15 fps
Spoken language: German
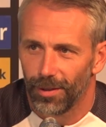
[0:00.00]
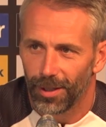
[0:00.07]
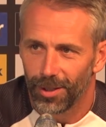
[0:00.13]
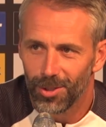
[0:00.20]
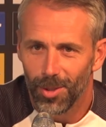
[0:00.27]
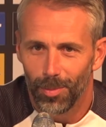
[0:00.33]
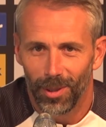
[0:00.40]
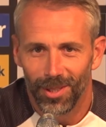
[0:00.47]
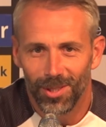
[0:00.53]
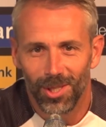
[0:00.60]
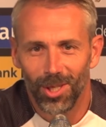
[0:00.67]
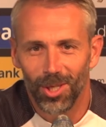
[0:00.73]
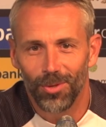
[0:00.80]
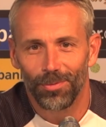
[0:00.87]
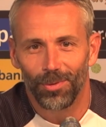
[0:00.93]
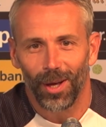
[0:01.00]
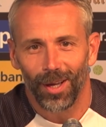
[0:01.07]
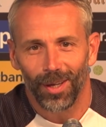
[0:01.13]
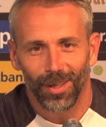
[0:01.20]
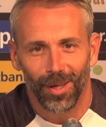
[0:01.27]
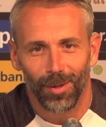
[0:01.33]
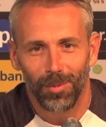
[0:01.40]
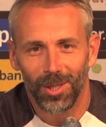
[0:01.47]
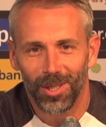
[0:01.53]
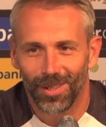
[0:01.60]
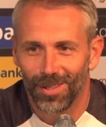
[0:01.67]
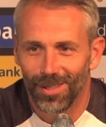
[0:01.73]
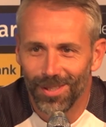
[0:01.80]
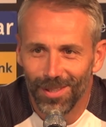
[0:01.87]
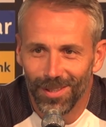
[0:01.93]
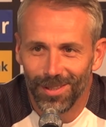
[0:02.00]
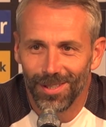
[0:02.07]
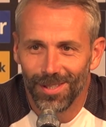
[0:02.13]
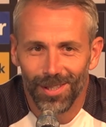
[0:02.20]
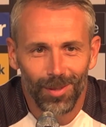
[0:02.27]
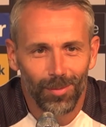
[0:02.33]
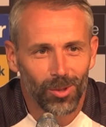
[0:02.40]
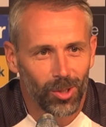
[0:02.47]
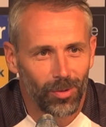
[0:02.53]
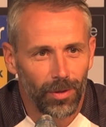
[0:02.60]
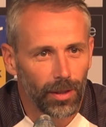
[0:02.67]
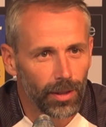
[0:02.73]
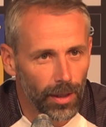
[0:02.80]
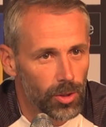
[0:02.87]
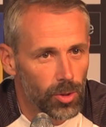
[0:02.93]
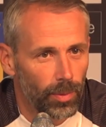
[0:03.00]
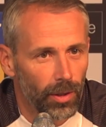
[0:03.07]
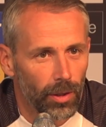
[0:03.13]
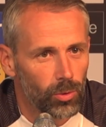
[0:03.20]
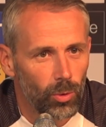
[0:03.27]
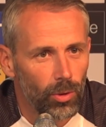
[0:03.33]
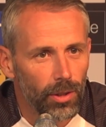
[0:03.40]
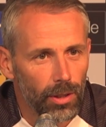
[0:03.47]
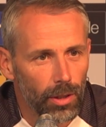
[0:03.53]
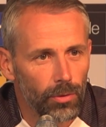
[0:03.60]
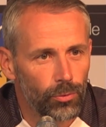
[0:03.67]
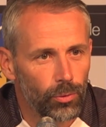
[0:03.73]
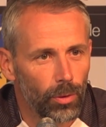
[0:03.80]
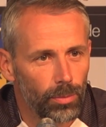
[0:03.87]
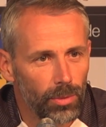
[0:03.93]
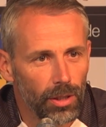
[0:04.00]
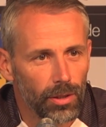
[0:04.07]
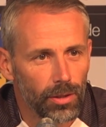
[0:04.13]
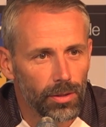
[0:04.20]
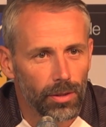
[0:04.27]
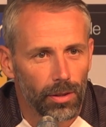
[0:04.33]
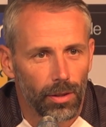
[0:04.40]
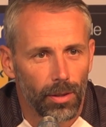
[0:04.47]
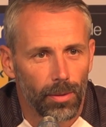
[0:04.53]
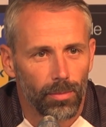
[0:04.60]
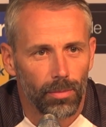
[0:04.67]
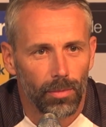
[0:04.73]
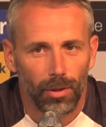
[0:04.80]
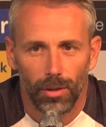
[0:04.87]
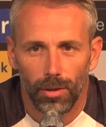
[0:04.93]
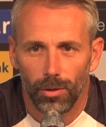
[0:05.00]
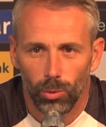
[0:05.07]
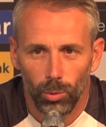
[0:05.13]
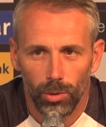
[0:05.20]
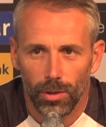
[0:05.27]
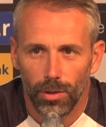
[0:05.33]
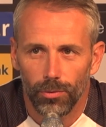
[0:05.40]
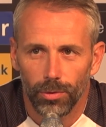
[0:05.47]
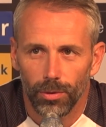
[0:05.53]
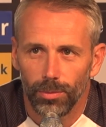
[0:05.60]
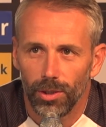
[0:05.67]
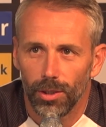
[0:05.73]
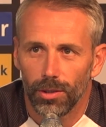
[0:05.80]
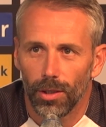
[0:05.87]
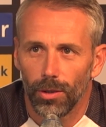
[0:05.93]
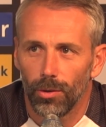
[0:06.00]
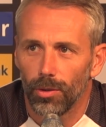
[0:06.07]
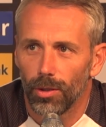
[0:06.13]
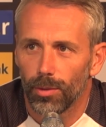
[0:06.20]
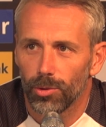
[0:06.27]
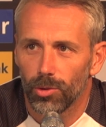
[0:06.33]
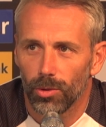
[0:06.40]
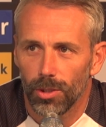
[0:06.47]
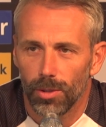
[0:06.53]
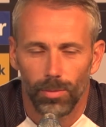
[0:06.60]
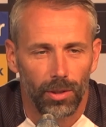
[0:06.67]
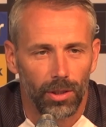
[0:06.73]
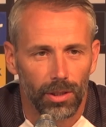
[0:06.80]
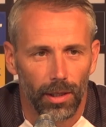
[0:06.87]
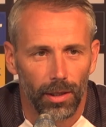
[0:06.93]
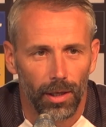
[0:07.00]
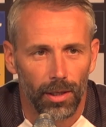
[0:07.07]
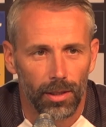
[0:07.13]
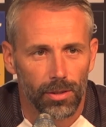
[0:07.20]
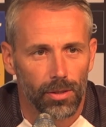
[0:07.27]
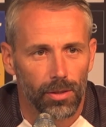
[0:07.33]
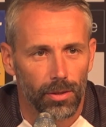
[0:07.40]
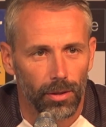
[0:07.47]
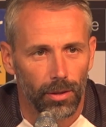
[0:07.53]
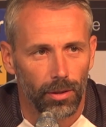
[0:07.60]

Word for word: Ja, diese medizinischen Fragen an mich, die sind, die sind immer schwierig. Also ich bin natürlich informiert, ähm, gut informiert auch, aber trotzdem bin ich kein Arzt.